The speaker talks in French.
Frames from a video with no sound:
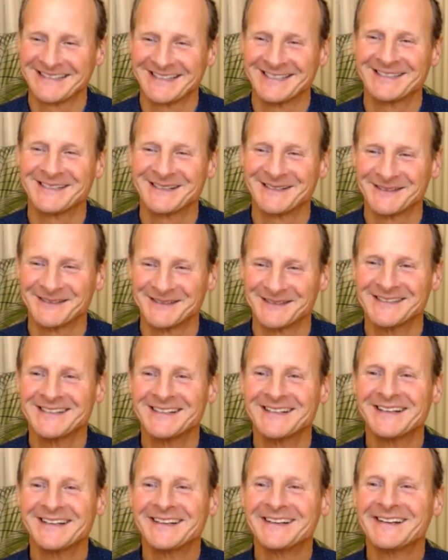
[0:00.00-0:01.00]
d'accord
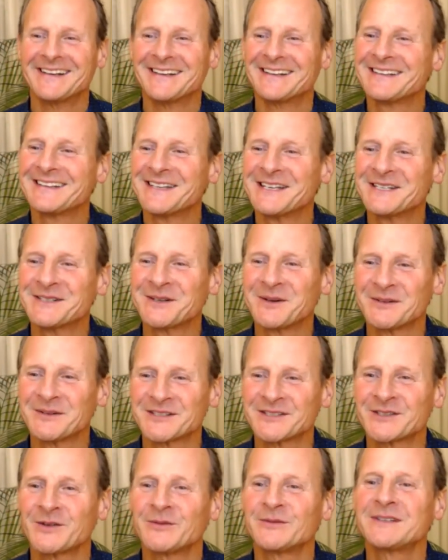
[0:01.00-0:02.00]
Les gens
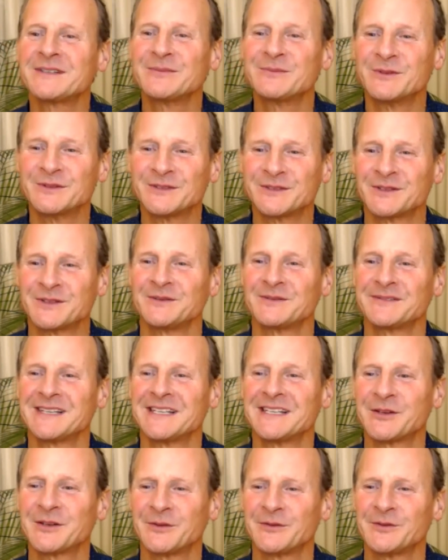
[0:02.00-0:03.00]
sont des moutons,
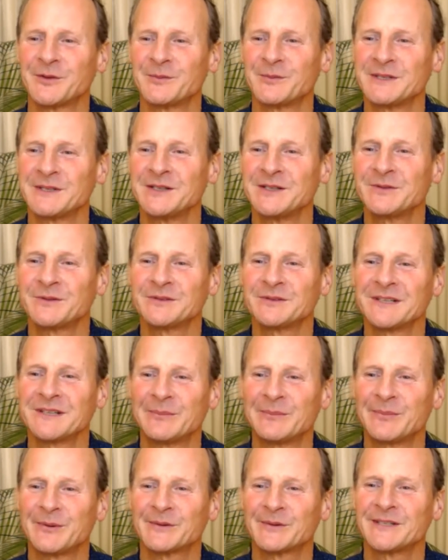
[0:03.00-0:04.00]
des endormis ou
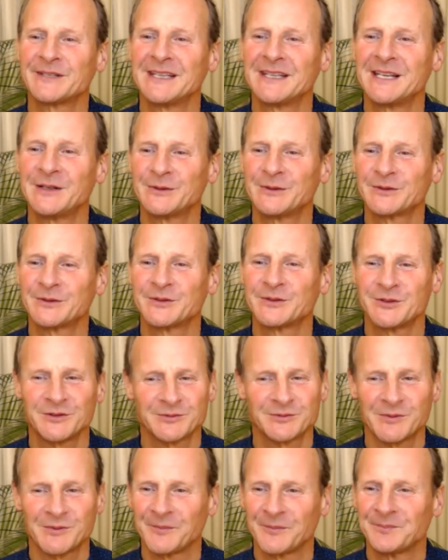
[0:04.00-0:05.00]
n'importe quel autre
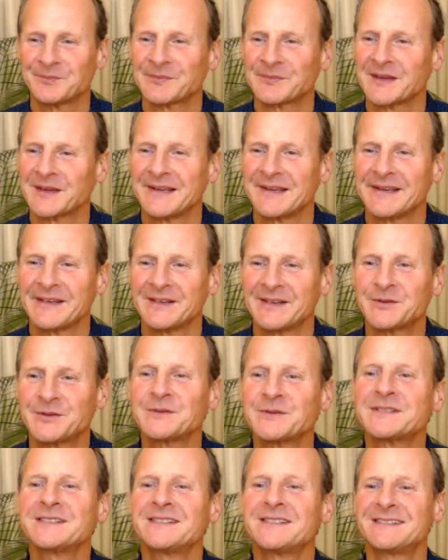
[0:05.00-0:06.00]
jugement.
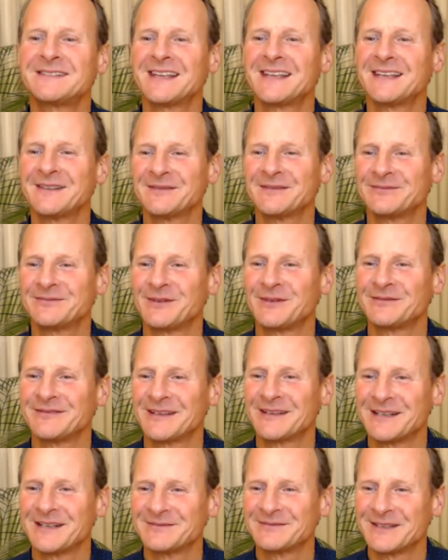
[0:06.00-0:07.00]
Tous des... Bon,
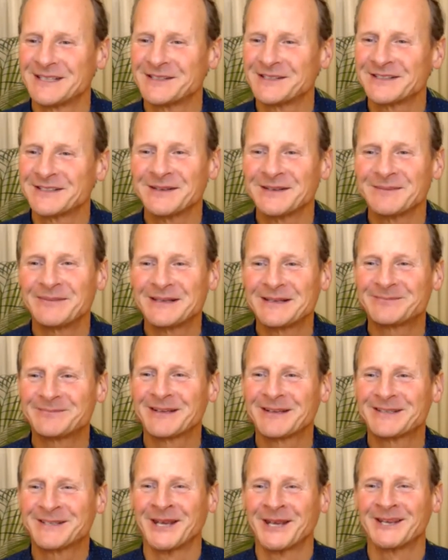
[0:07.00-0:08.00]
voilà, voilà, je répète
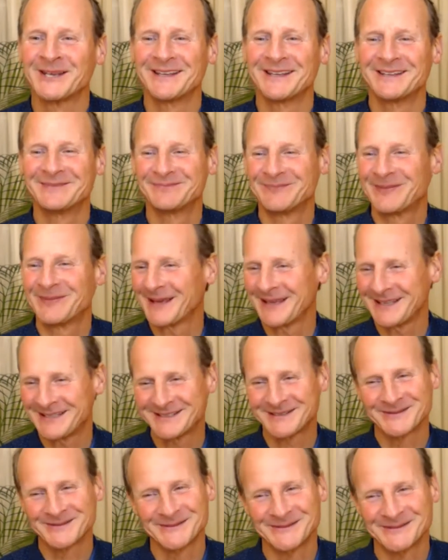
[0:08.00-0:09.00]
pas,
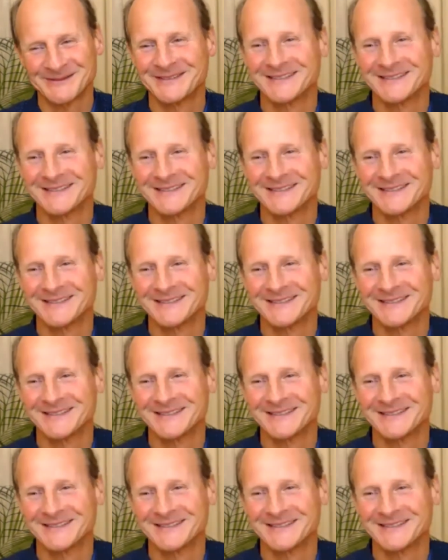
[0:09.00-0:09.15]
tout.